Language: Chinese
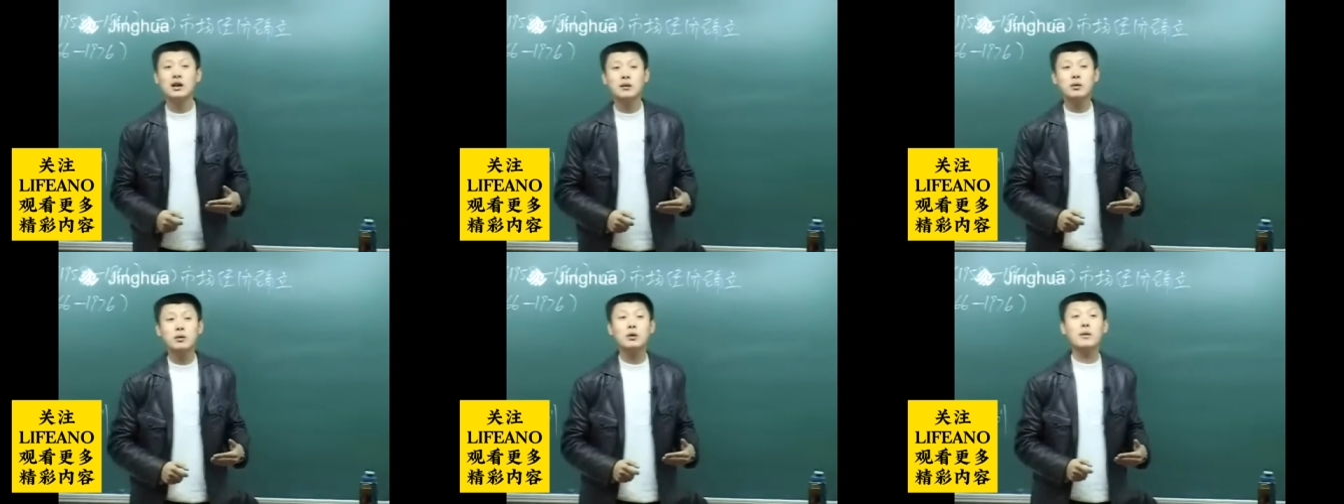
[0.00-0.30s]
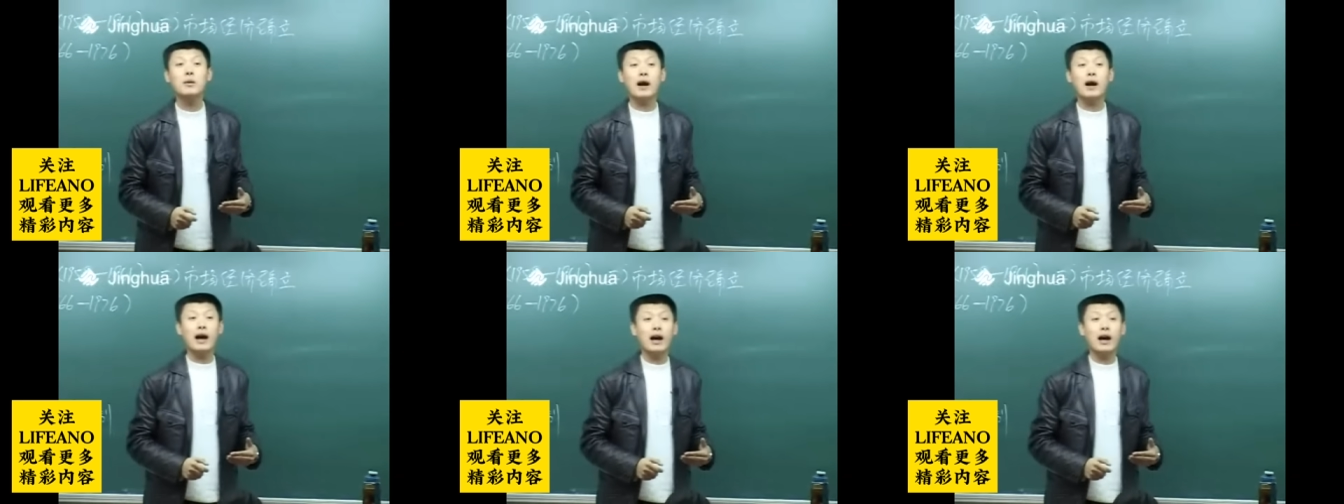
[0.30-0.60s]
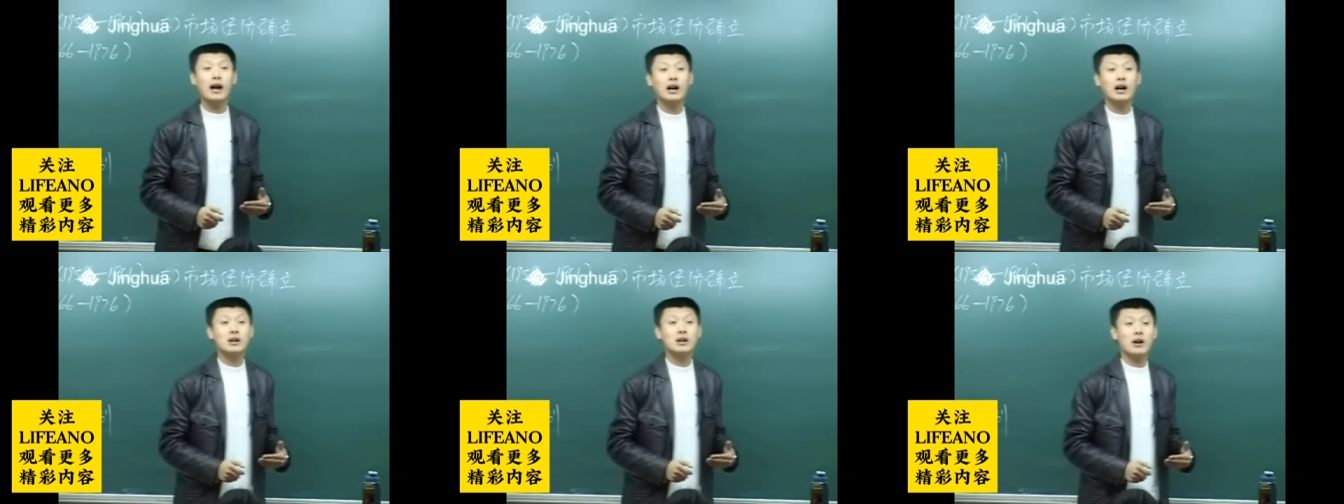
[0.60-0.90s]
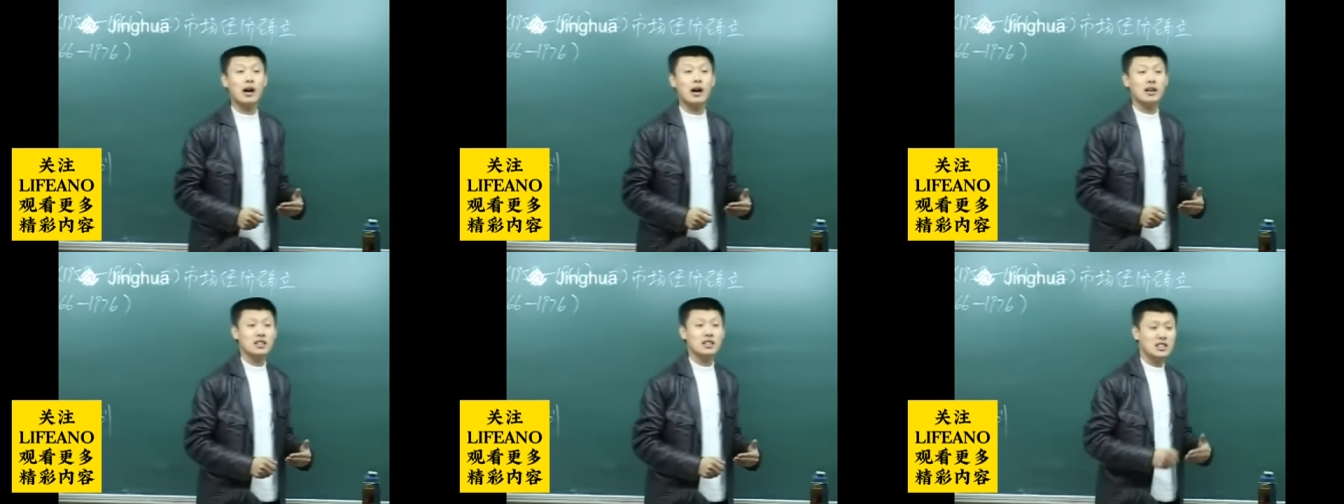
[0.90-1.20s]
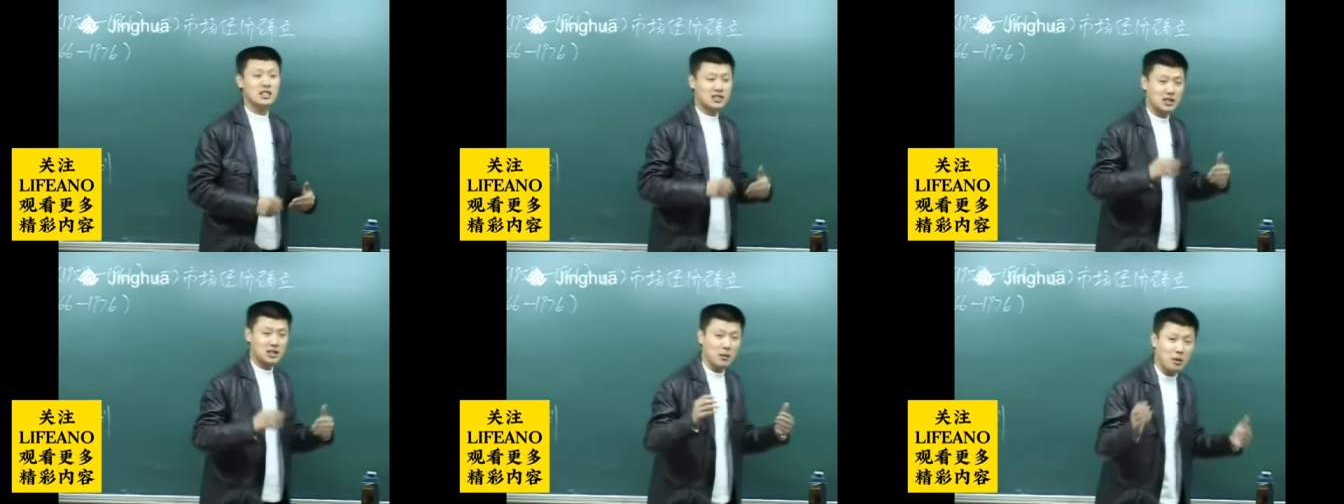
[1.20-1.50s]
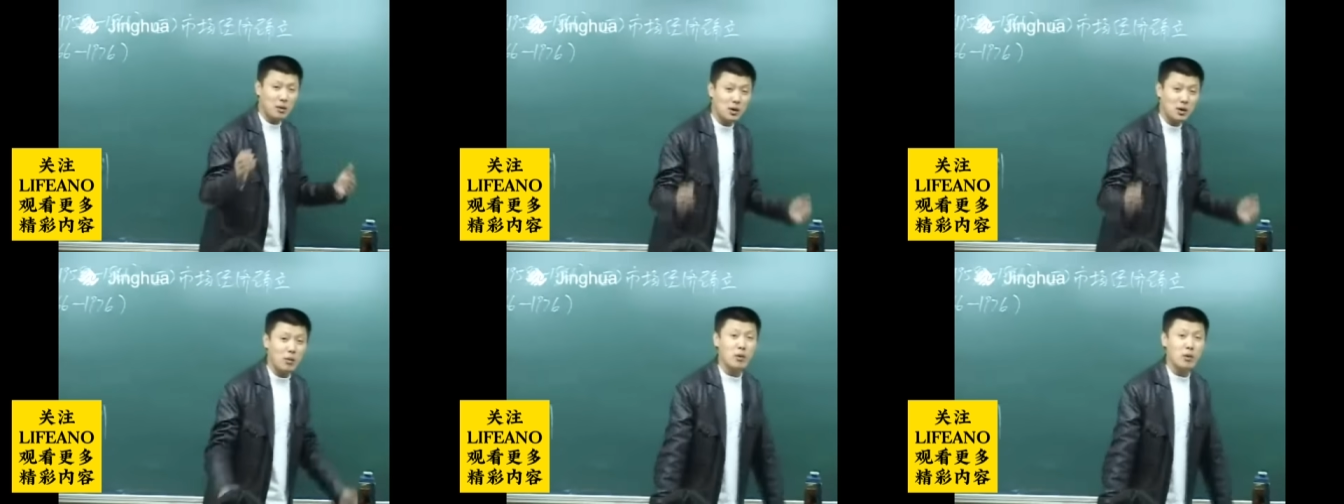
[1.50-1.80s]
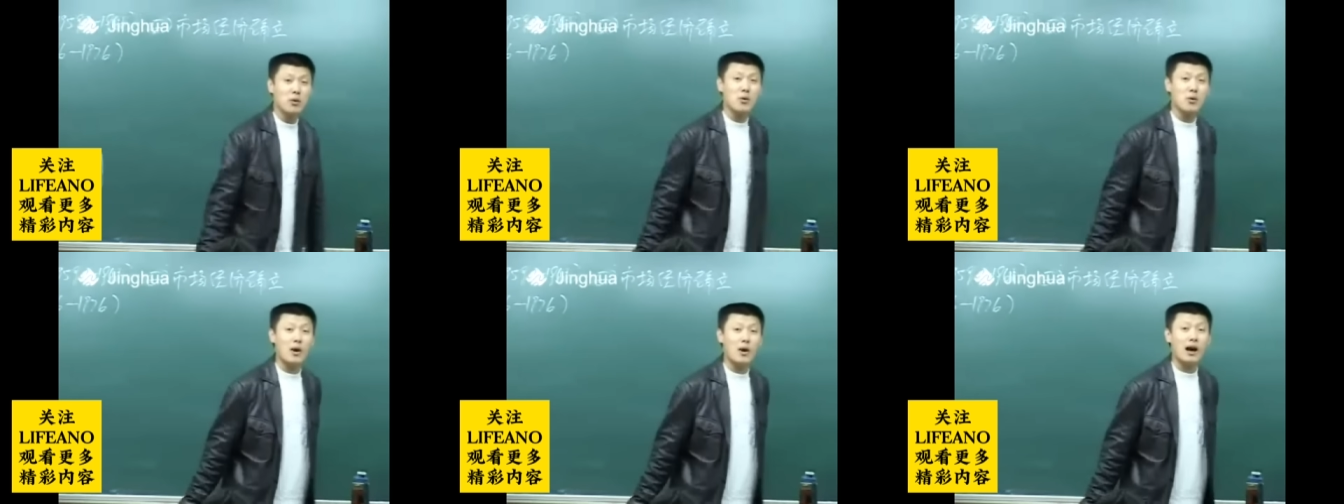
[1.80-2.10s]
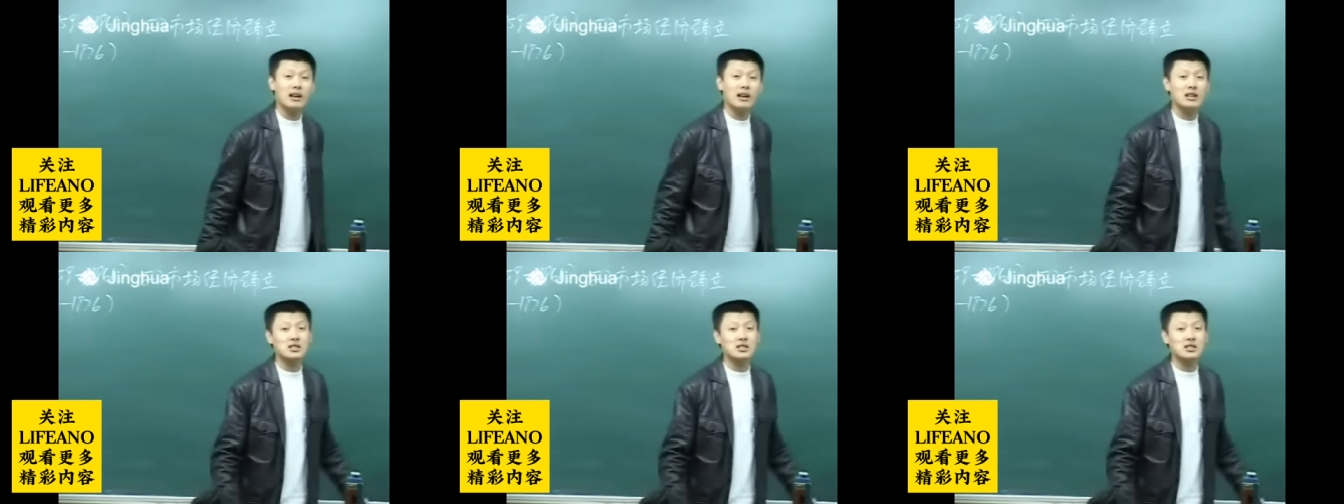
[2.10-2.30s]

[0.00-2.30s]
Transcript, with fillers: 必须买，是吧？你什么都不用管，